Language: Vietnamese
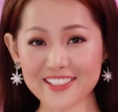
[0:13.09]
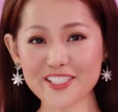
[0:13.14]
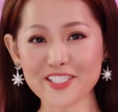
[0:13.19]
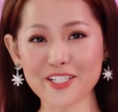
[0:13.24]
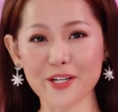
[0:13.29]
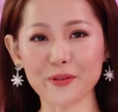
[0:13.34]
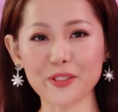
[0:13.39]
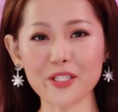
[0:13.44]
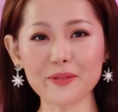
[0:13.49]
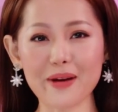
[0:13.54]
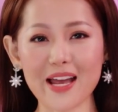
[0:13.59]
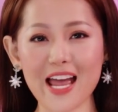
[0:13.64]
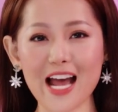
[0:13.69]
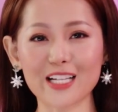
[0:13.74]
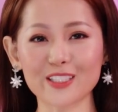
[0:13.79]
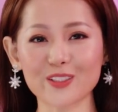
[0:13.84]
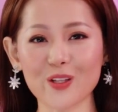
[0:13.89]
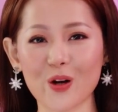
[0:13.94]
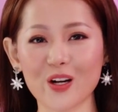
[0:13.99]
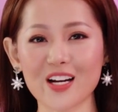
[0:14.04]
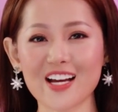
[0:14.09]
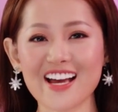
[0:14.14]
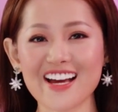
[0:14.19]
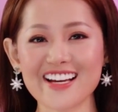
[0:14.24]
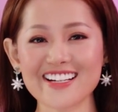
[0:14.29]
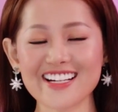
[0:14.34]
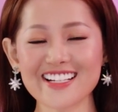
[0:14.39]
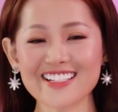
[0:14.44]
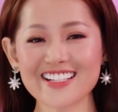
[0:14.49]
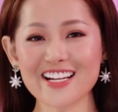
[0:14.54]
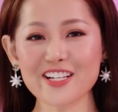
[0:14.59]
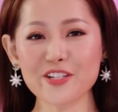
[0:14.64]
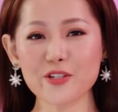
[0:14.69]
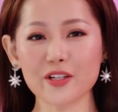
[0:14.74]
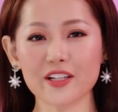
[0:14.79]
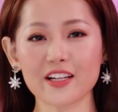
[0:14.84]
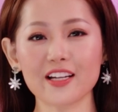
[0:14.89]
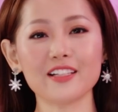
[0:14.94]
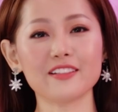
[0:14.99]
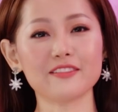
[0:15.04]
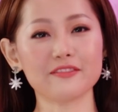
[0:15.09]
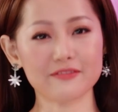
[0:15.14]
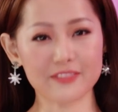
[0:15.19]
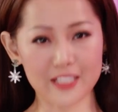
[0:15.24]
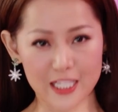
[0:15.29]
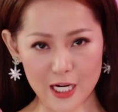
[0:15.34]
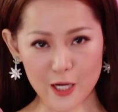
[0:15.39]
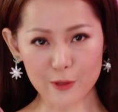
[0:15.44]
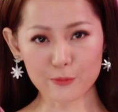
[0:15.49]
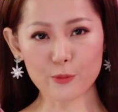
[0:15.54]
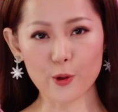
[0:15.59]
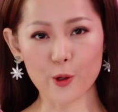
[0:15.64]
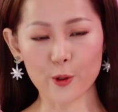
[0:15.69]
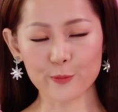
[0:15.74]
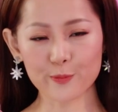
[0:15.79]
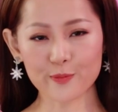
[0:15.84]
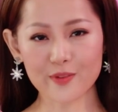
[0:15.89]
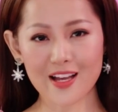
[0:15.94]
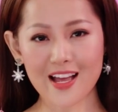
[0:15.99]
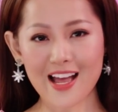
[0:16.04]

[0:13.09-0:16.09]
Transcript: thứ sáu, thứ bảy hàng tuần trên kênh truyền hình Vĩnh Long một.